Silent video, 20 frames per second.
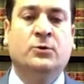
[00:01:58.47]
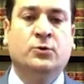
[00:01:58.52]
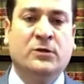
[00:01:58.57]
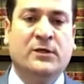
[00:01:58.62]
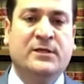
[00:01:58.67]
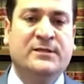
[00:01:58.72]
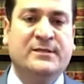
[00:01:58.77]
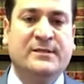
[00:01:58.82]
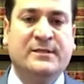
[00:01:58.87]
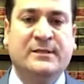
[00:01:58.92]

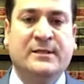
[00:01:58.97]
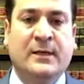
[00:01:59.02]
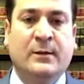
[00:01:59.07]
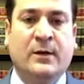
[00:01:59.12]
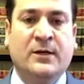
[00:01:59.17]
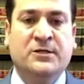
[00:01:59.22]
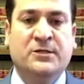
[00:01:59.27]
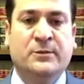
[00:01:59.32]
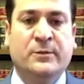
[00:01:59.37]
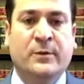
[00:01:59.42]

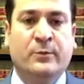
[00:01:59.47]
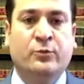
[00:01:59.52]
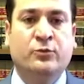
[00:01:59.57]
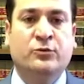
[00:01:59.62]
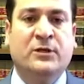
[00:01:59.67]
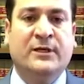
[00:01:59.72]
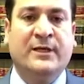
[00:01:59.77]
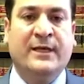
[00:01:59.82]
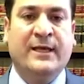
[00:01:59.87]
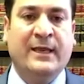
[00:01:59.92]
Dolayısıyla acaba
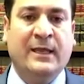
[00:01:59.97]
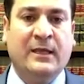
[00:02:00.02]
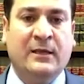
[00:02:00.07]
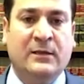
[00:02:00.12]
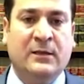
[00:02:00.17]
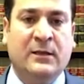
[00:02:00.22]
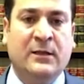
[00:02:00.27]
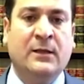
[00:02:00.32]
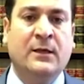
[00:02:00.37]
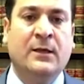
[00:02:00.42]
burada
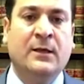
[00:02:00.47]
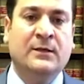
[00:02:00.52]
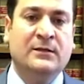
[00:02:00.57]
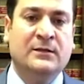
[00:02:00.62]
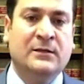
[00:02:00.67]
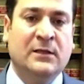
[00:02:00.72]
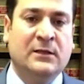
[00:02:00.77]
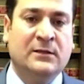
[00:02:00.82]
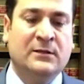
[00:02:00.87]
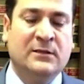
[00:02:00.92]
gerekli
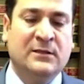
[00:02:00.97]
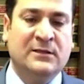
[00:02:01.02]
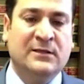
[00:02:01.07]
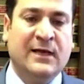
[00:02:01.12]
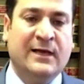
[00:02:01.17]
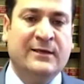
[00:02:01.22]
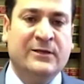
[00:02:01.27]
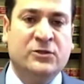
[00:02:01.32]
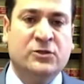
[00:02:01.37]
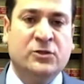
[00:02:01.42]
e,
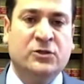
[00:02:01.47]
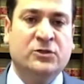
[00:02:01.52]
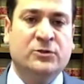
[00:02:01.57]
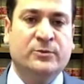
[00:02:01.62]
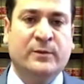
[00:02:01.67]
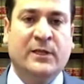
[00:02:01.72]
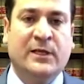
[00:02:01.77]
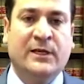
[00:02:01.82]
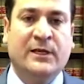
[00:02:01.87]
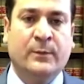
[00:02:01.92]
dikkatli
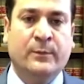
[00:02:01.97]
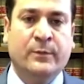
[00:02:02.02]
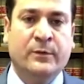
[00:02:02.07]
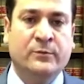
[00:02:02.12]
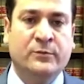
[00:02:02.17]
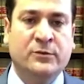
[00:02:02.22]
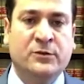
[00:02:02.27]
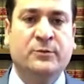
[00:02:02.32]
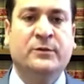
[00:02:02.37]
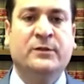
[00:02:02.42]
çalışmalar
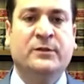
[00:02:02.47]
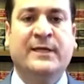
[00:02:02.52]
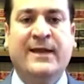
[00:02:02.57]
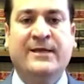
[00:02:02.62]
yapılmış mı?